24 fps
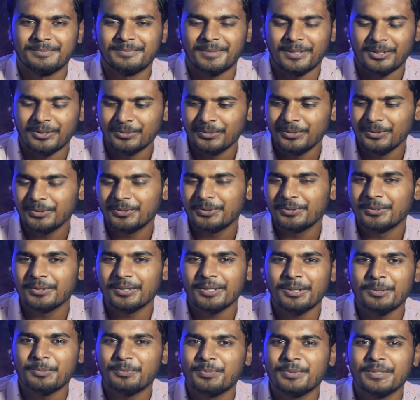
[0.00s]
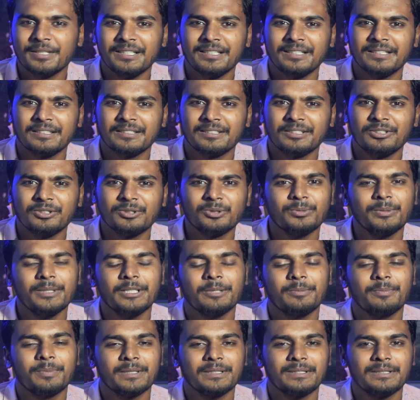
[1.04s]
பவுல் கூட அப்படி
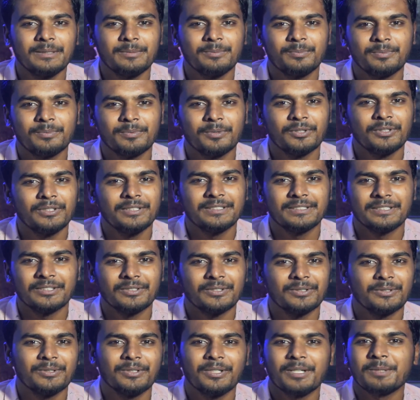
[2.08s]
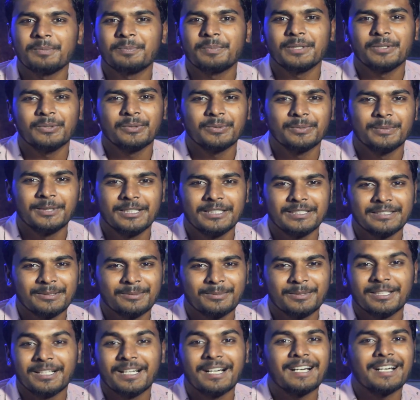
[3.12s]
கிருகையை பற்றி போதித்தவர் கூட அப்படி
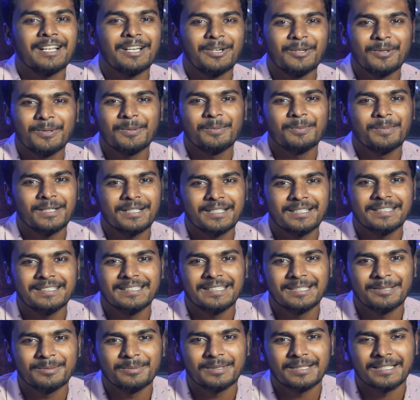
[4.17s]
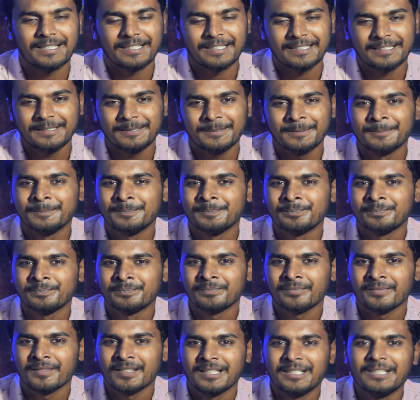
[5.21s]
உபதேசம் பண்ணலாம் ஆனால் அவங்க பண்ணுறது என்ன பண்ணுறாங்க
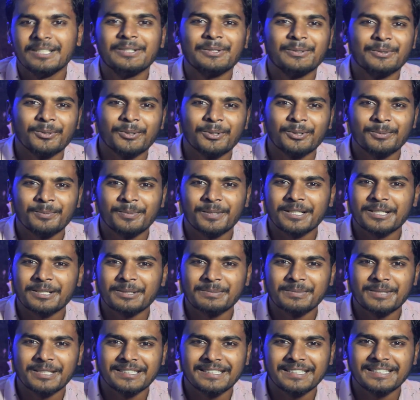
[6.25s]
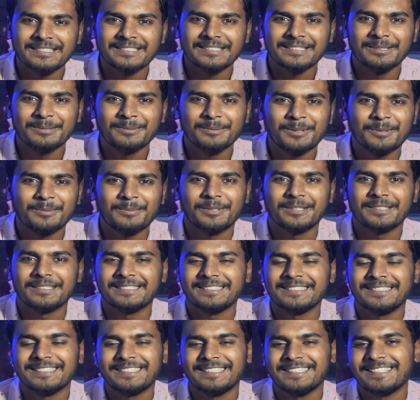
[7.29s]
ஒரு பக்கம் பார்த்தா சினிமா
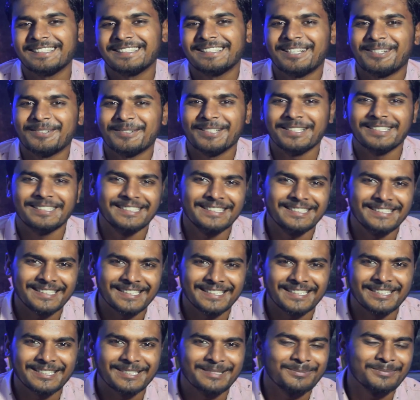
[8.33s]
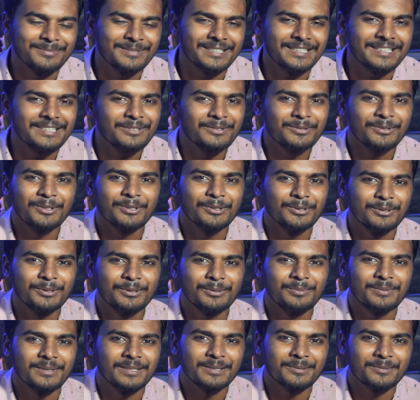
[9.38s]
பாட்டு அப்படியே ரீரெக்கார்டிங் பண்ணி ஒரு
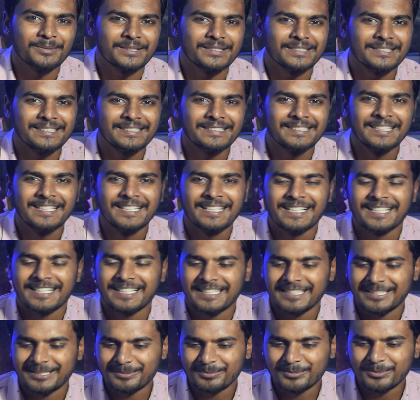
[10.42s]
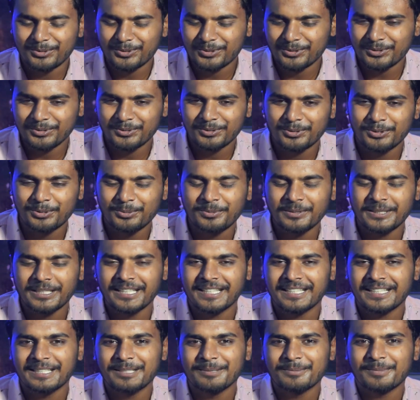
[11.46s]
குரூப் என்ன பண்ணுது இந்த மூணு குரூப்புக்கு
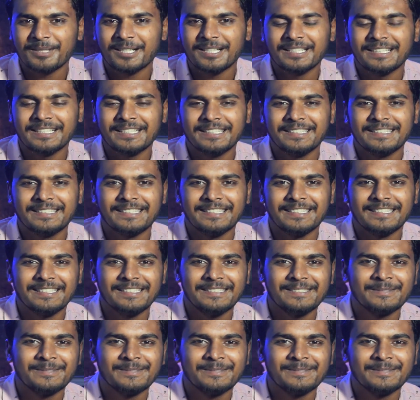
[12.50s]
இடையில மாட்டிக்கிட்டு